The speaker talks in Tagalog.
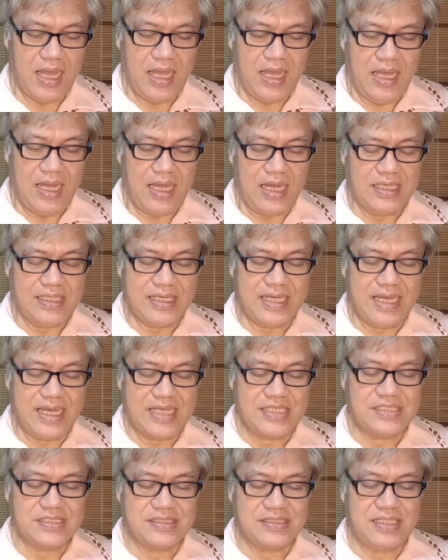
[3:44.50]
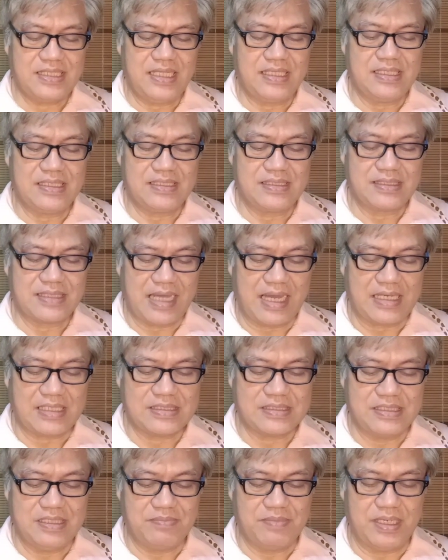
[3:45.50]
Ang estate
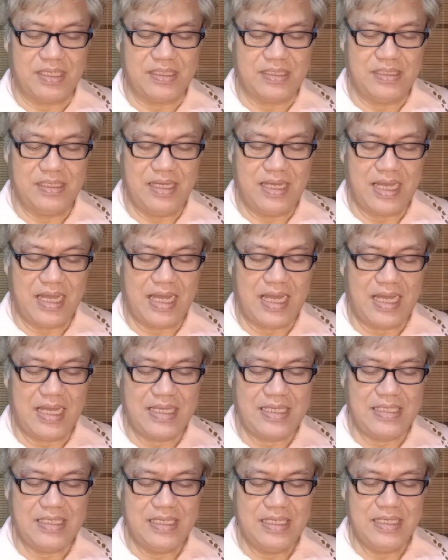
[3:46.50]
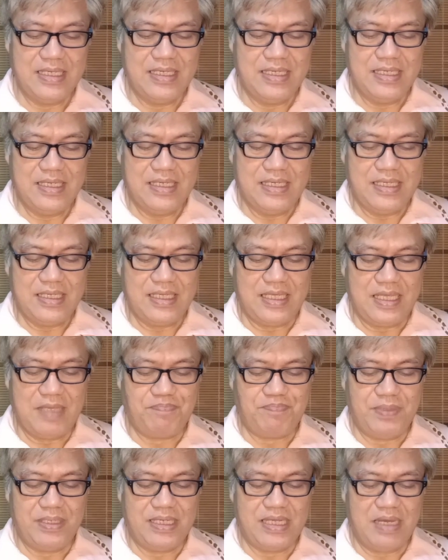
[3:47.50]
tax naman ay
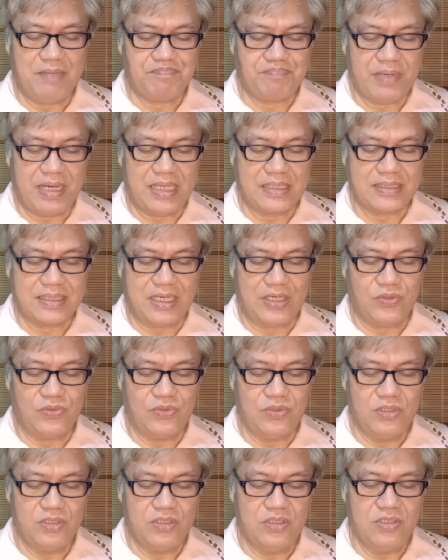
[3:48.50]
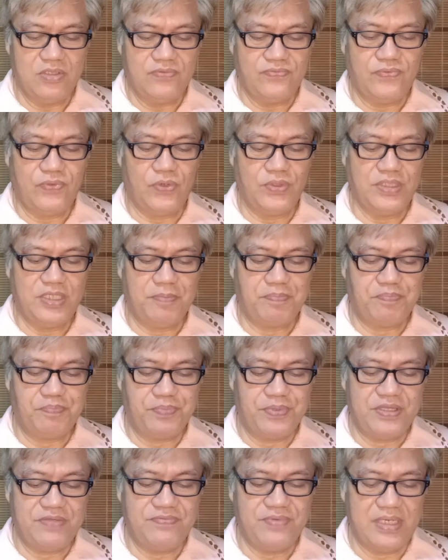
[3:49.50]
ipinapataw for the
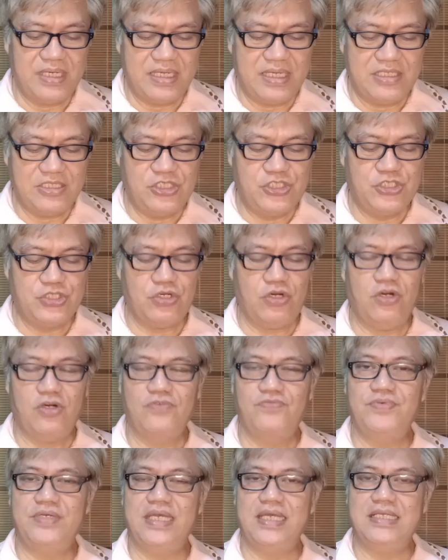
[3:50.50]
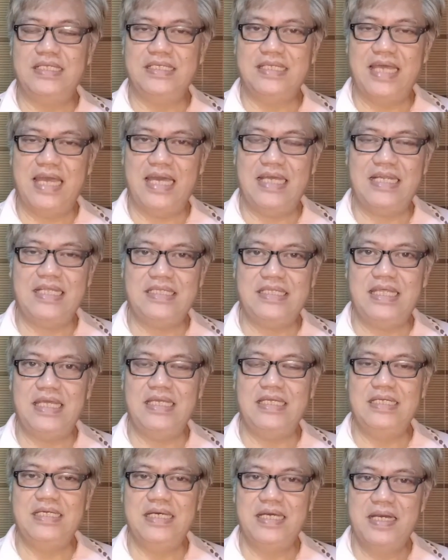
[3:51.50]
privilege of
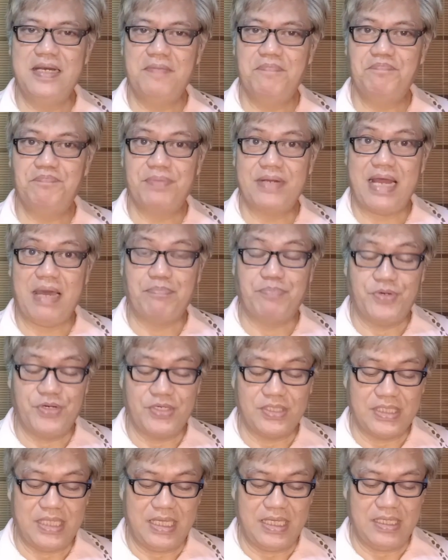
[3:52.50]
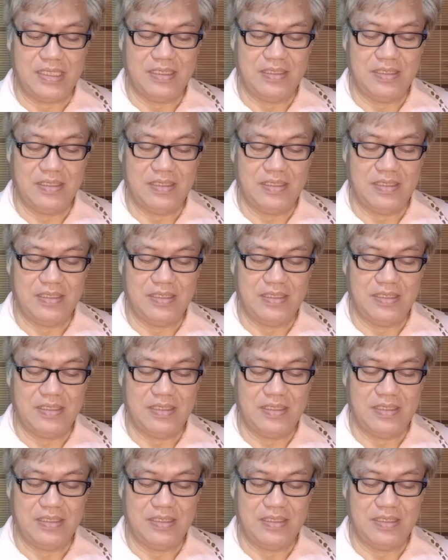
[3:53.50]
inheriting property.